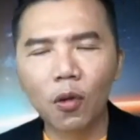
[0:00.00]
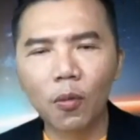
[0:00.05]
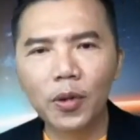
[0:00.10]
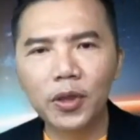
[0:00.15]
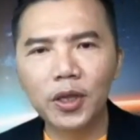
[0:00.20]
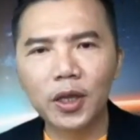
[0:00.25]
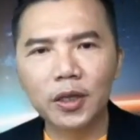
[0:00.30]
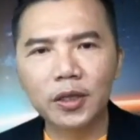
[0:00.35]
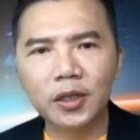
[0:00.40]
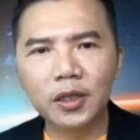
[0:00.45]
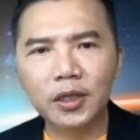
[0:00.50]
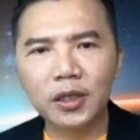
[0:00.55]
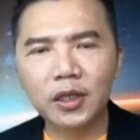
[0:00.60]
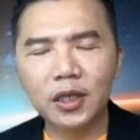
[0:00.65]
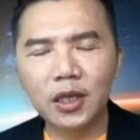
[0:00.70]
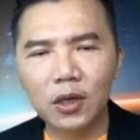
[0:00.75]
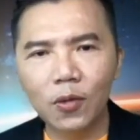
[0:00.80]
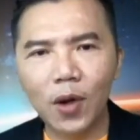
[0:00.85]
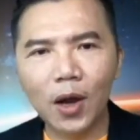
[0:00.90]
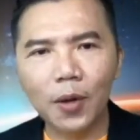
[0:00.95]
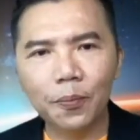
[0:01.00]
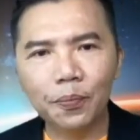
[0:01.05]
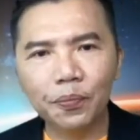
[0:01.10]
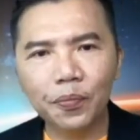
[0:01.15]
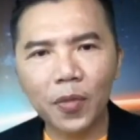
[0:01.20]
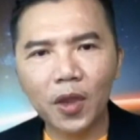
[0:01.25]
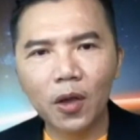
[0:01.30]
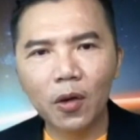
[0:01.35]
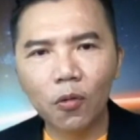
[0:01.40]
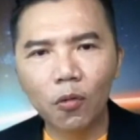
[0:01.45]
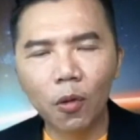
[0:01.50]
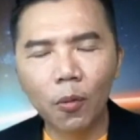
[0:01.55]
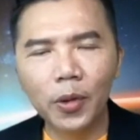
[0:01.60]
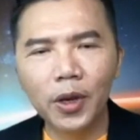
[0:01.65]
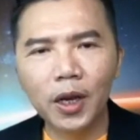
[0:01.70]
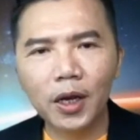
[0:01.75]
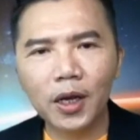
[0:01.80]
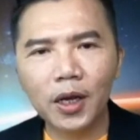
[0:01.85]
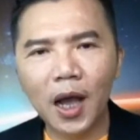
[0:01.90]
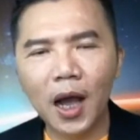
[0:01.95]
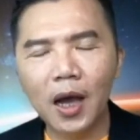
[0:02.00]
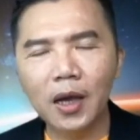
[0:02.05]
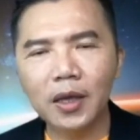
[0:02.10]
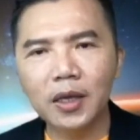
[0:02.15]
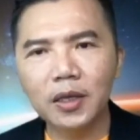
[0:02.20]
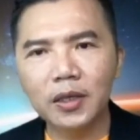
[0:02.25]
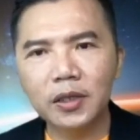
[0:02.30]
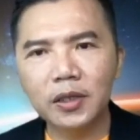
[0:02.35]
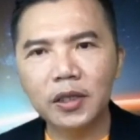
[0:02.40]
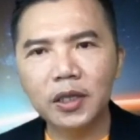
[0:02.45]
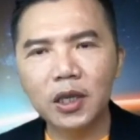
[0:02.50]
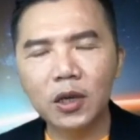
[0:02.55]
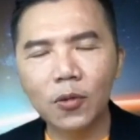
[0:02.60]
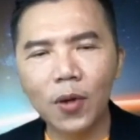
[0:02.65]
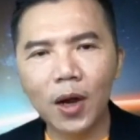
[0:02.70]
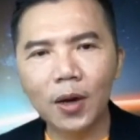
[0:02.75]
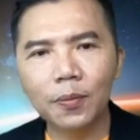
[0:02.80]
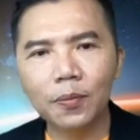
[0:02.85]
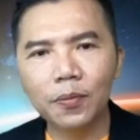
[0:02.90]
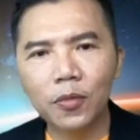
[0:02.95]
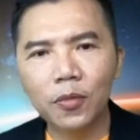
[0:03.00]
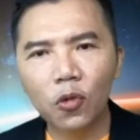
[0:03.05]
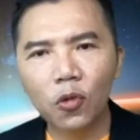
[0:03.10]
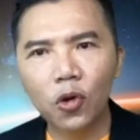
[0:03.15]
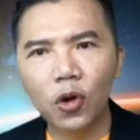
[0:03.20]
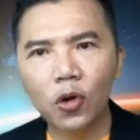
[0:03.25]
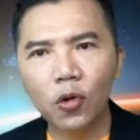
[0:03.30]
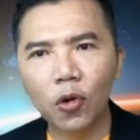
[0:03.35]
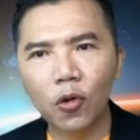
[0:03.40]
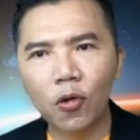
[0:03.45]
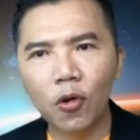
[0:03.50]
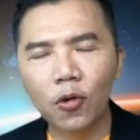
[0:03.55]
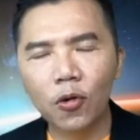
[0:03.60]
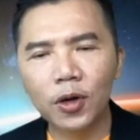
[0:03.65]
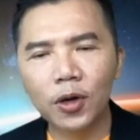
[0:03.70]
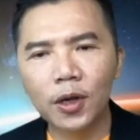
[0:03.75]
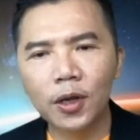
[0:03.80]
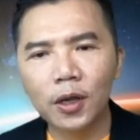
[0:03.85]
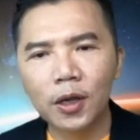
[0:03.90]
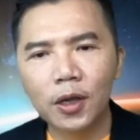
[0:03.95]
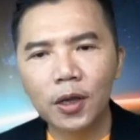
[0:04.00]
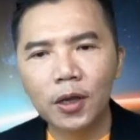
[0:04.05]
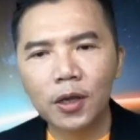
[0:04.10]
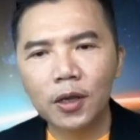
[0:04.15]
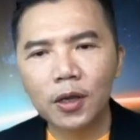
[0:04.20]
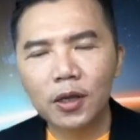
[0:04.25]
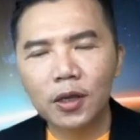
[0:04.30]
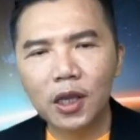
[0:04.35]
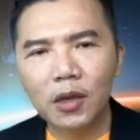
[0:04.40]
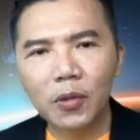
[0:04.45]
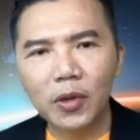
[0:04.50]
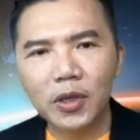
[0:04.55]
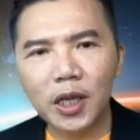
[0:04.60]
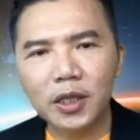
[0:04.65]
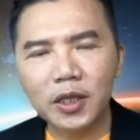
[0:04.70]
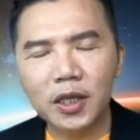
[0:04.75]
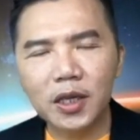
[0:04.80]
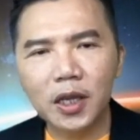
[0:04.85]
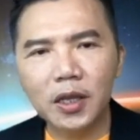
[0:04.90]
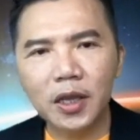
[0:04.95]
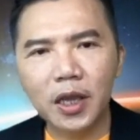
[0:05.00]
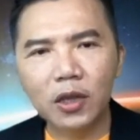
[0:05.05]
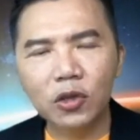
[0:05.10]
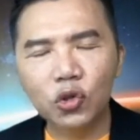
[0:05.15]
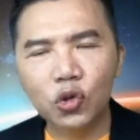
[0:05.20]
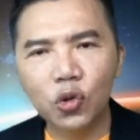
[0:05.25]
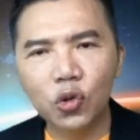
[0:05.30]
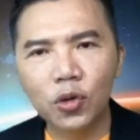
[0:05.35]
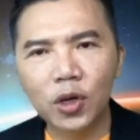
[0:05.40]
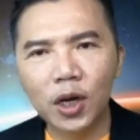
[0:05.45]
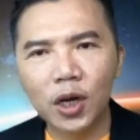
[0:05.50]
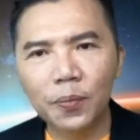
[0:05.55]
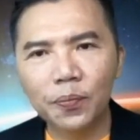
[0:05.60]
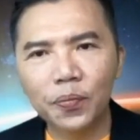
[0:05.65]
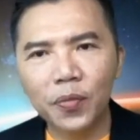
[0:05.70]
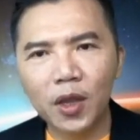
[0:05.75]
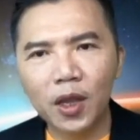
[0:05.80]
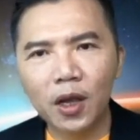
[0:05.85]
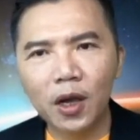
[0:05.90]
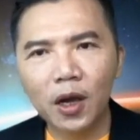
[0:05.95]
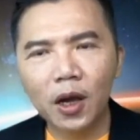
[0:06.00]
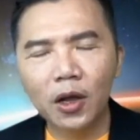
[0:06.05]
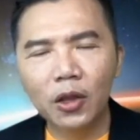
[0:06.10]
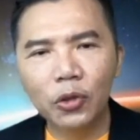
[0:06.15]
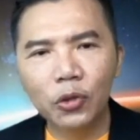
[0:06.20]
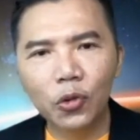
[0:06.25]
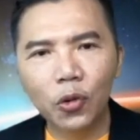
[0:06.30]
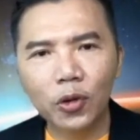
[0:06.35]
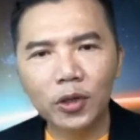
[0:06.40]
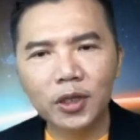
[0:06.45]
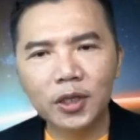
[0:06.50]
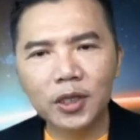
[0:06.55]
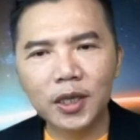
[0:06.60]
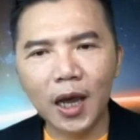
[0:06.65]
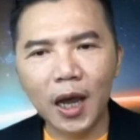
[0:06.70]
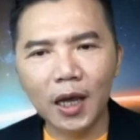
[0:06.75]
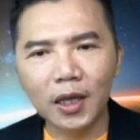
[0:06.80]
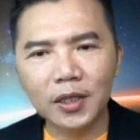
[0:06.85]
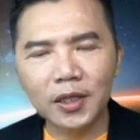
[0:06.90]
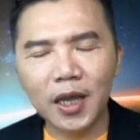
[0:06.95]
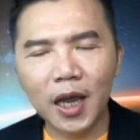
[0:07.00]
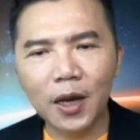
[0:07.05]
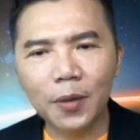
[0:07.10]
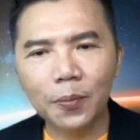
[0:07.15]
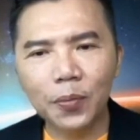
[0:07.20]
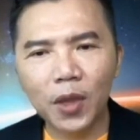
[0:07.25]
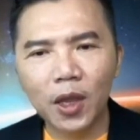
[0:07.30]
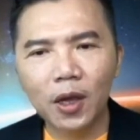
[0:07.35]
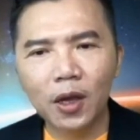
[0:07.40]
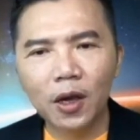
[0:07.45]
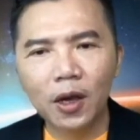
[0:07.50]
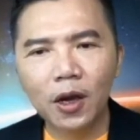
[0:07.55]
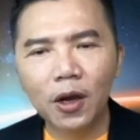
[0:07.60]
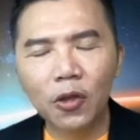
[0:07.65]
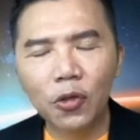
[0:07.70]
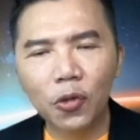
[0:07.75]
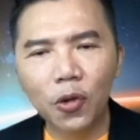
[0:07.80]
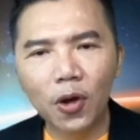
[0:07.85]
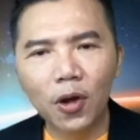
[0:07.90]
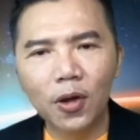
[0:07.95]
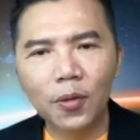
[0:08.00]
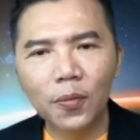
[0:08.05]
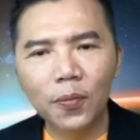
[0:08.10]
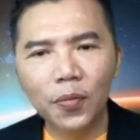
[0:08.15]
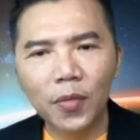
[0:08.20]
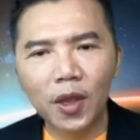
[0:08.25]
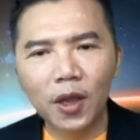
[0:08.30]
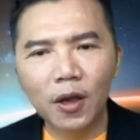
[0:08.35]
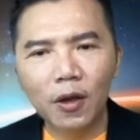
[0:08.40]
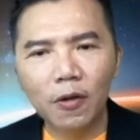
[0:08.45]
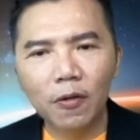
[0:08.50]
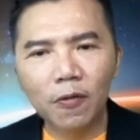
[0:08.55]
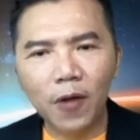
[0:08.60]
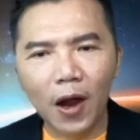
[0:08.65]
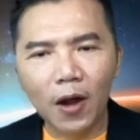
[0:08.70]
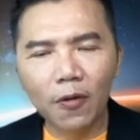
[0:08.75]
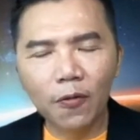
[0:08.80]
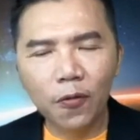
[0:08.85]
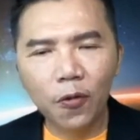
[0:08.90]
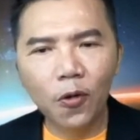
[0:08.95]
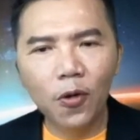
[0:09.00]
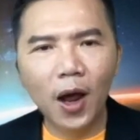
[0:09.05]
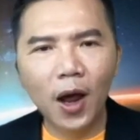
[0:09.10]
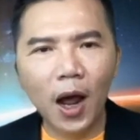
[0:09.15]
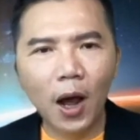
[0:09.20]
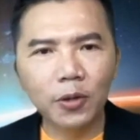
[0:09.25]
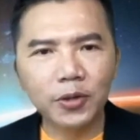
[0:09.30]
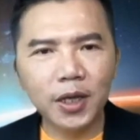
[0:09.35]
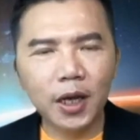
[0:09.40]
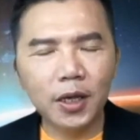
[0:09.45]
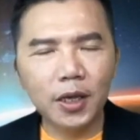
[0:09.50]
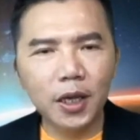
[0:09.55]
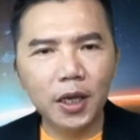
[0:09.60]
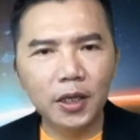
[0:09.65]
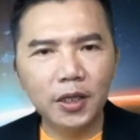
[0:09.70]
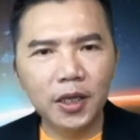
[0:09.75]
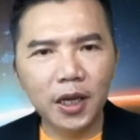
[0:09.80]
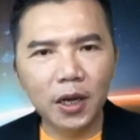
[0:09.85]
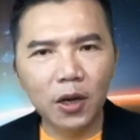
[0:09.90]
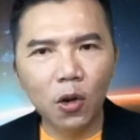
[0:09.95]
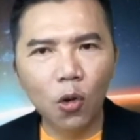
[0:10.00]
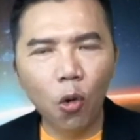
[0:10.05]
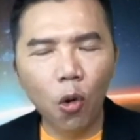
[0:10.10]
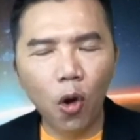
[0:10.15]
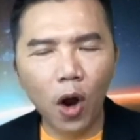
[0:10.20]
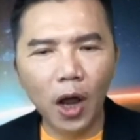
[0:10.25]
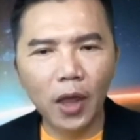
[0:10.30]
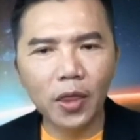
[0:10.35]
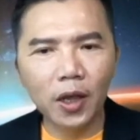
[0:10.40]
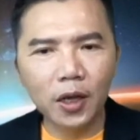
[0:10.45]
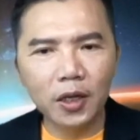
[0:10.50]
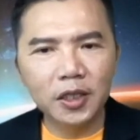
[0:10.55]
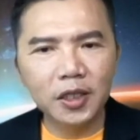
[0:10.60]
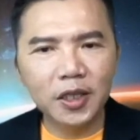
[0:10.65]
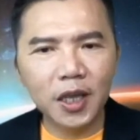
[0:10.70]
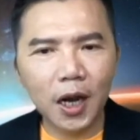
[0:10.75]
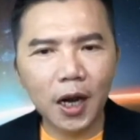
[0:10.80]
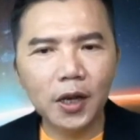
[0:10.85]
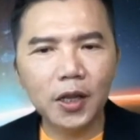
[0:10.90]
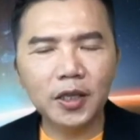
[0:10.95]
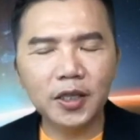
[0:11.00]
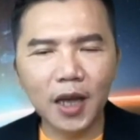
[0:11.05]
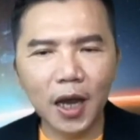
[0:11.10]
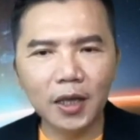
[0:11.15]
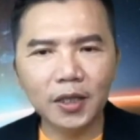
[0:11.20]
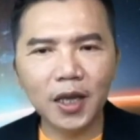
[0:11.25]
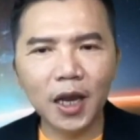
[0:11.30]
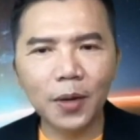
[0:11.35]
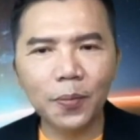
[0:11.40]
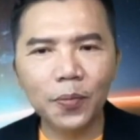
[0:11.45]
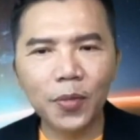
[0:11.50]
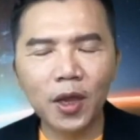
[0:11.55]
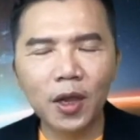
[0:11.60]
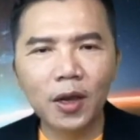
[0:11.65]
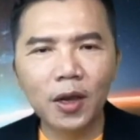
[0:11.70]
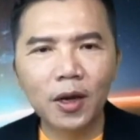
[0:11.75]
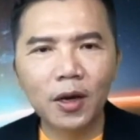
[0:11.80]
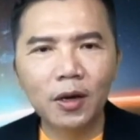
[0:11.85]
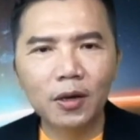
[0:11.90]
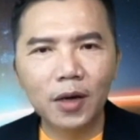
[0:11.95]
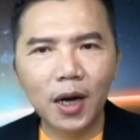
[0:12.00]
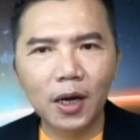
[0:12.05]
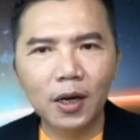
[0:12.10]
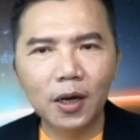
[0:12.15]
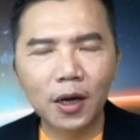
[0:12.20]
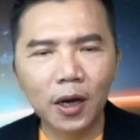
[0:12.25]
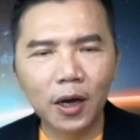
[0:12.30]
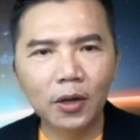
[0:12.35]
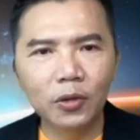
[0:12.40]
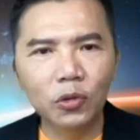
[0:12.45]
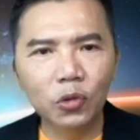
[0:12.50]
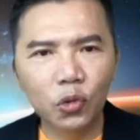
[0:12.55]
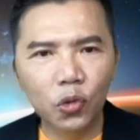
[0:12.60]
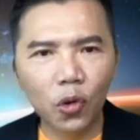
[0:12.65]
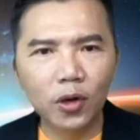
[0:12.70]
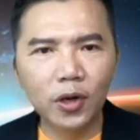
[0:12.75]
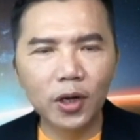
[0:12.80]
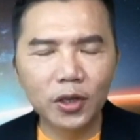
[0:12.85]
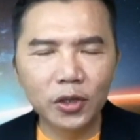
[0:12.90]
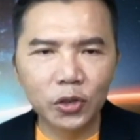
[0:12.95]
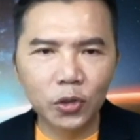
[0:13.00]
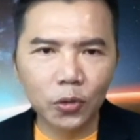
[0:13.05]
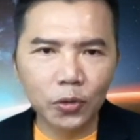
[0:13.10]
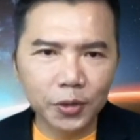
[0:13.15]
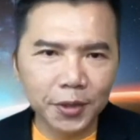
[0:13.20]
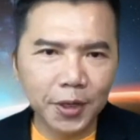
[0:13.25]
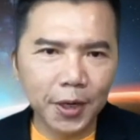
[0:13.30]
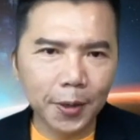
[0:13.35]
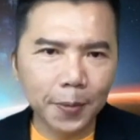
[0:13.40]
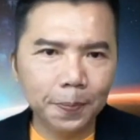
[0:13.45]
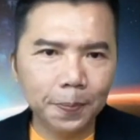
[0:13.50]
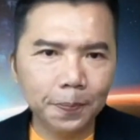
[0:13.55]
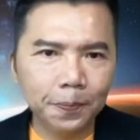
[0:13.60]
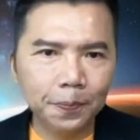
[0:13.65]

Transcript: 我们的希望，我们的抗疫希望会落空了，因为在今年年初呢，很多假象，很多仿佛好像疫情缓和下来的假象，让很多人松懈，